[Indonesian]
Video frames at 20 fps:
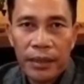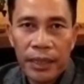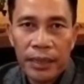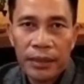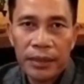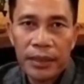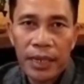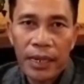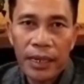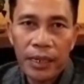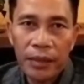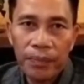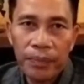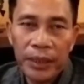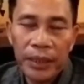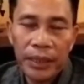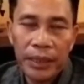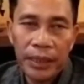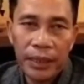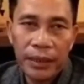yang sangat
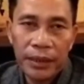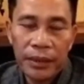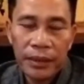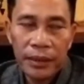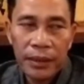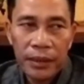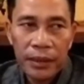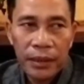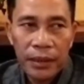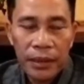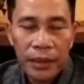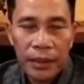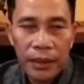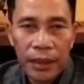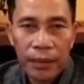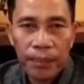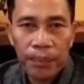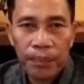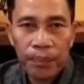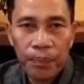penting
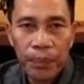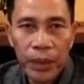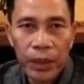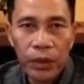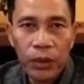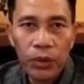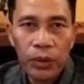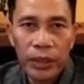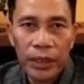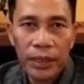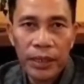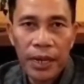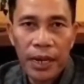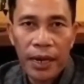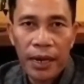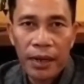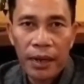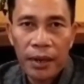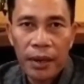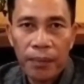yang perlu
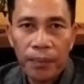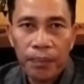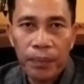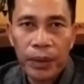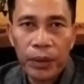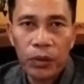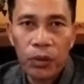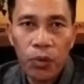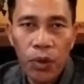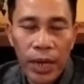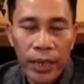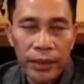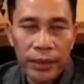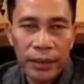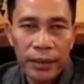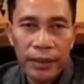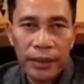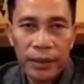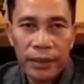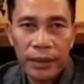kita perkuat
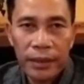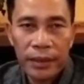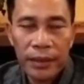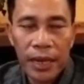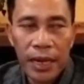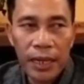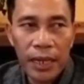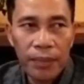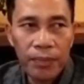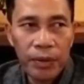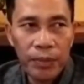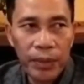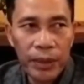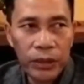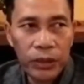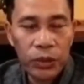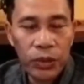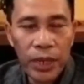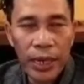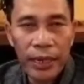dalam
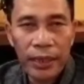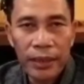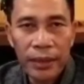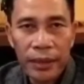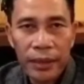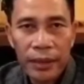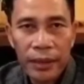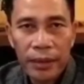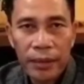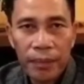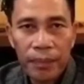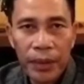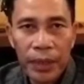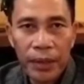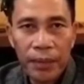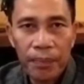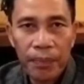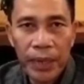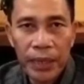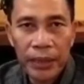memajukan
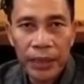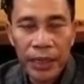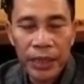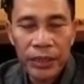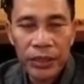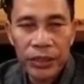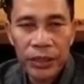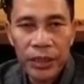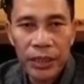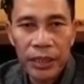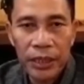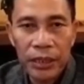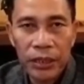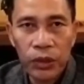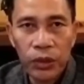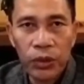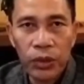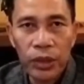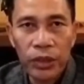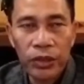pm 4 s di
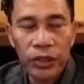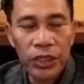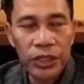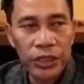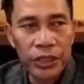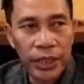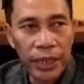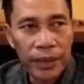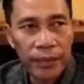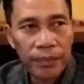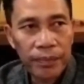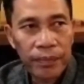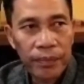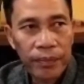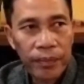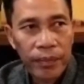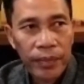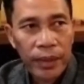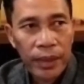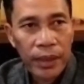seluruh Indonesia.
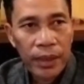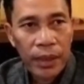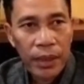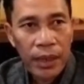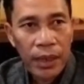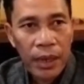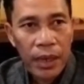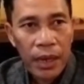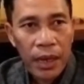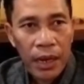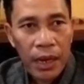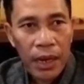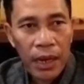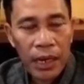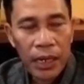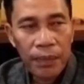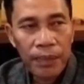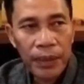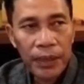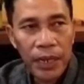
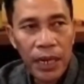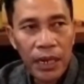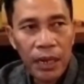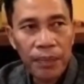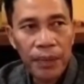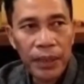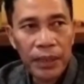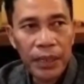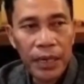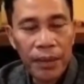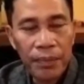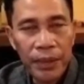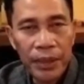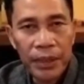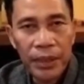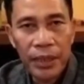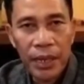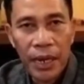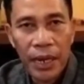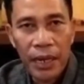Harapan-harapan
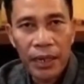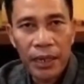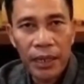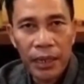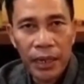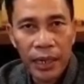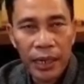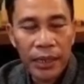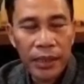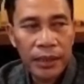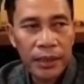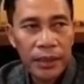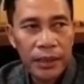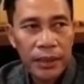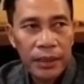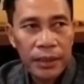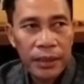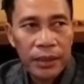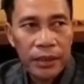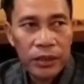kami adalah
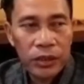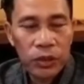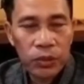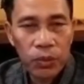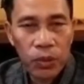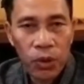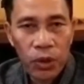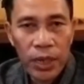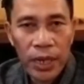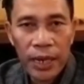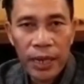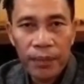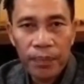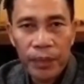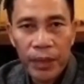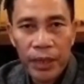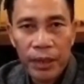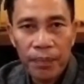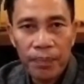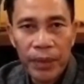semoga
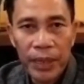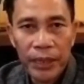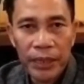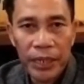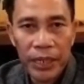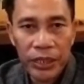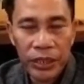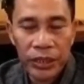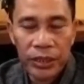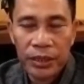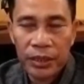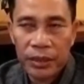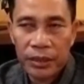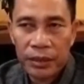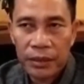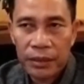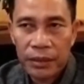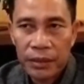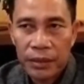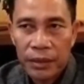pm 4 s
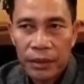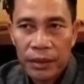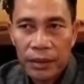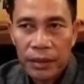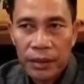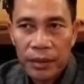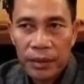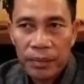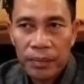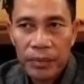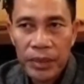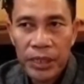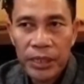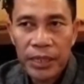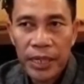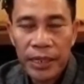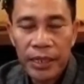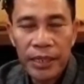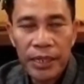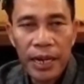
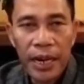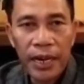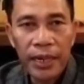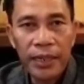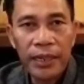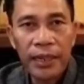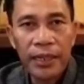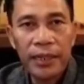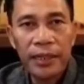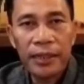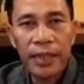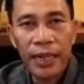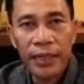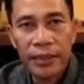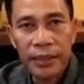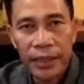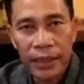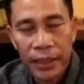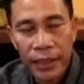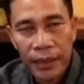bisa
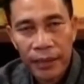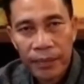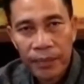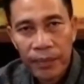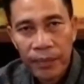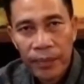diagreditasi